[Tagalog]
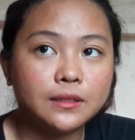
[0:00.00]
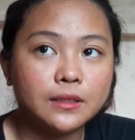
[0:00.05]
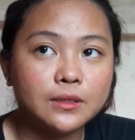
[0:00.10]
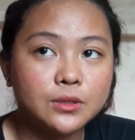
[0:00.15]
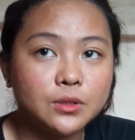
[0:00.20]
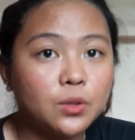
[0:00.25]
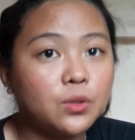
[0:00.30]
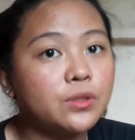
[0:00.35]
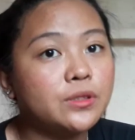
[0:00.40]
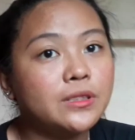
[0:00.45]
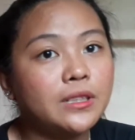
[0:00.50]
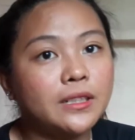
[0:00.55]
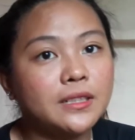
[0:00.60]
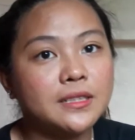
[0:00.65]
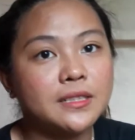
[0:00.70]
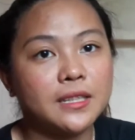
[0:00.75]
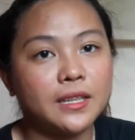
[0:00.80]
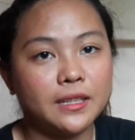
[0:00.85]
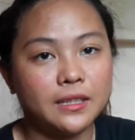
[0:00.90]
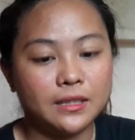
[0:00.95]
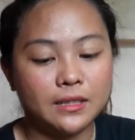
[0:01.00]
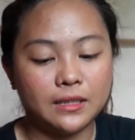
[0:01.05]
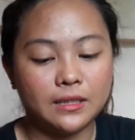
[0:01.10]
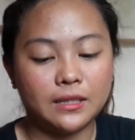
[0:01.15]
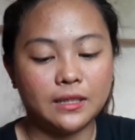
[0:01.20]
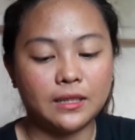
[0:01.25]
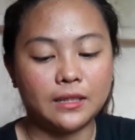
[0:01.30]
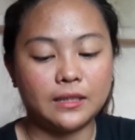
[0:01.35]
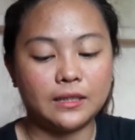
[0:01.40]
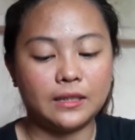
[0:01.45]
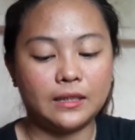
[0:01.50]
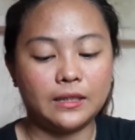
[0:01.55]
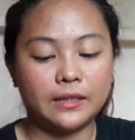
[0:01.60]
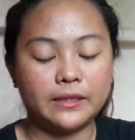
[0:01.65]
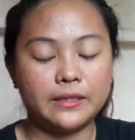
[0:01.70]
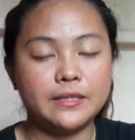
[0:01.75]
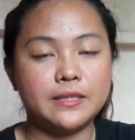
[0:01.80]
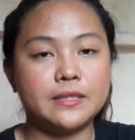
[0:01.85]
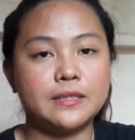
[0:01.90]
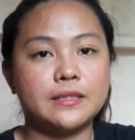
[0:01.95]
Sojak sign na
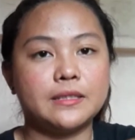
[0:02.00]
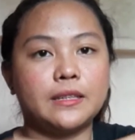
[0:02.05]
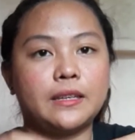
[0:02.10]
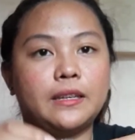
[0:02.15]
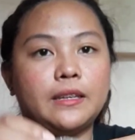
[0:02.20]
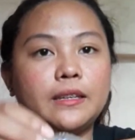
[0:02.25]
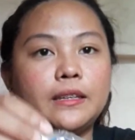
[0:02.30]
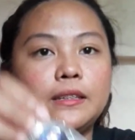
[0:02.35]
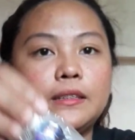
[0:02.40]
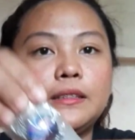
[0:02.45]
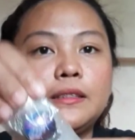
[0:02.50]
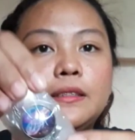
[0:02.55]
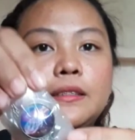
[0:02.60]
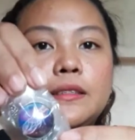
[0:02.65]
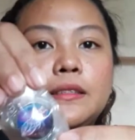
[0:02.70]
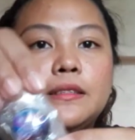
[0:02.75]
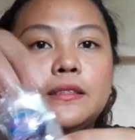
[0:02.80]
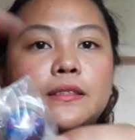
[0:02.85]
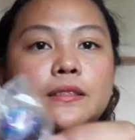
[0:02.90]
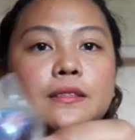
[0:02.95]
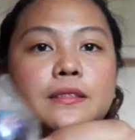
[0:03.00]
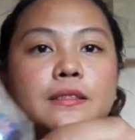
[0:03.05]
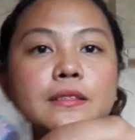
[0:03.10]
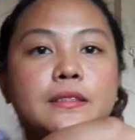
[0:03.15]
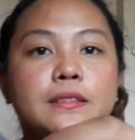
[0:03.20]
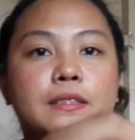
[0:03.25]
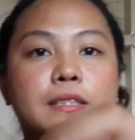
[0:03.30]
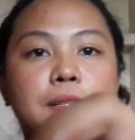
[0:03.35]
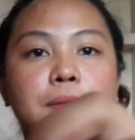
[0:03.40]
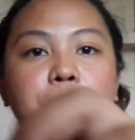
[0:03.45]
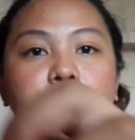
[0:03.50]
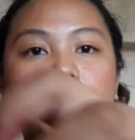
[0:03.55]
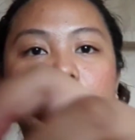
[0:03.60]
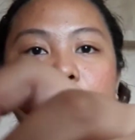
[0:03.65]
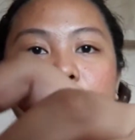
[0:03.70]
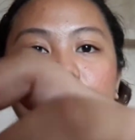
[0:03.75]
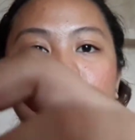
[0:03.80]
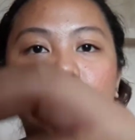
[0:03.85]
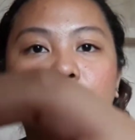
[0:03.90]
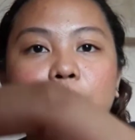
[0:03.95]
necklace and syempre,
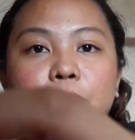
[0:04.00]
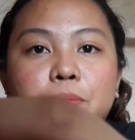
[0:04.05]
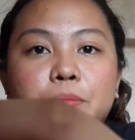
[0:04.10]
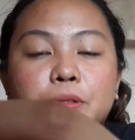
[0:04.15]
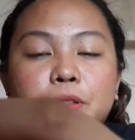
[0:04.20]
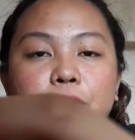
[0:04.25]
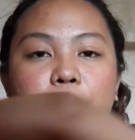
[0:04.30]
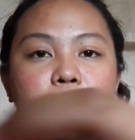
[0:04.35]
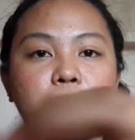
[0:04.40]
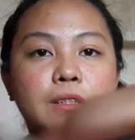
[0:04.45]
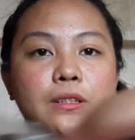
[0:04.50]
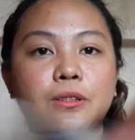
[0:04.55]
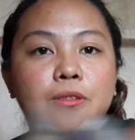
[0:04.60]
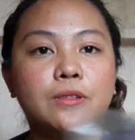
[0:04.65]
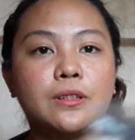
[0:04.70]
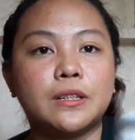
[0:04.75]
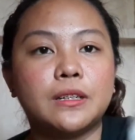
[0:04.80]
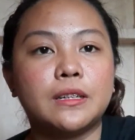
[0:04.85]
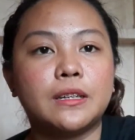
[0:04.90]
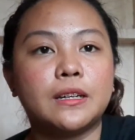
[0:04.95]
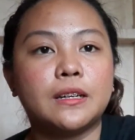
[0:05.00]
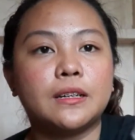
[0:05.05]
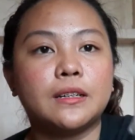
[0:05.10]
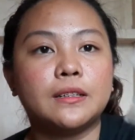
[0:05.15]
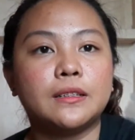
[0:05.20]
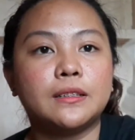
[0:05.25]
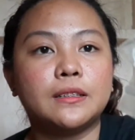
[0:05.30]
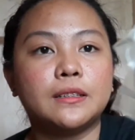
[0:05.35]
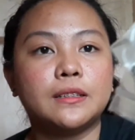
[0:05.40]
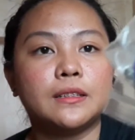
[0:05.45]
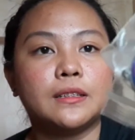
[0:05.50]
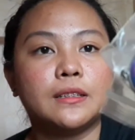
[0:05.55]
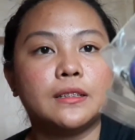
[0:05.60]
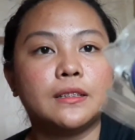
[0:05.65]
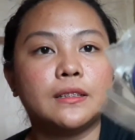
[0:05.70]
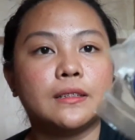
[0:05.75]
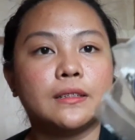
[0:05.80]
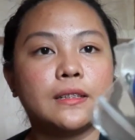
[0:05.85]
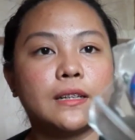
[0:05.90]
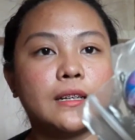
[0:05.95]
June ang birthday ko, kaya
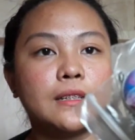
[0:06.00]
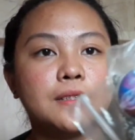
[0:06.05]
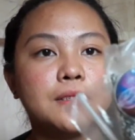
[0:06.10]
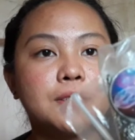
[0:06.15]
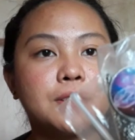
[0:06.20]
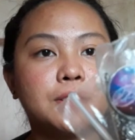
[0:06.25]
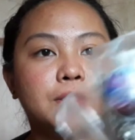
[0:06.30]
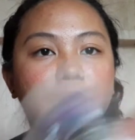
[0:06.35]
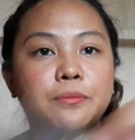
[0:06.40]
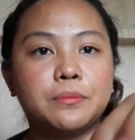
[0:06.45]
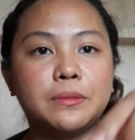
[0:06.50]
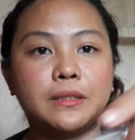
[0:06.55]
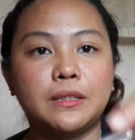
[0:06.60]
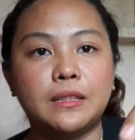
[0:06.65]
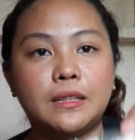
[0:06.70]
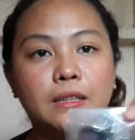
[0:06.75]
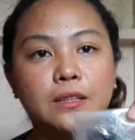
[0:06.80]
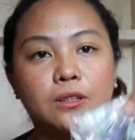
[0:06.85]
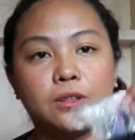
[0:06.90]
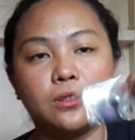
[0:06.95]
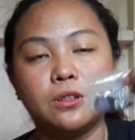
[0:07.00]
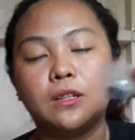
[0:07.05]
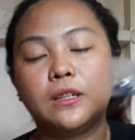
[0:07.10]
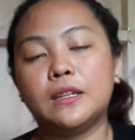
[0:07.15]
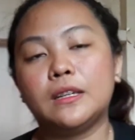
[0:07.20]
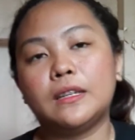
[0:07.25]
cancer yung binili ko.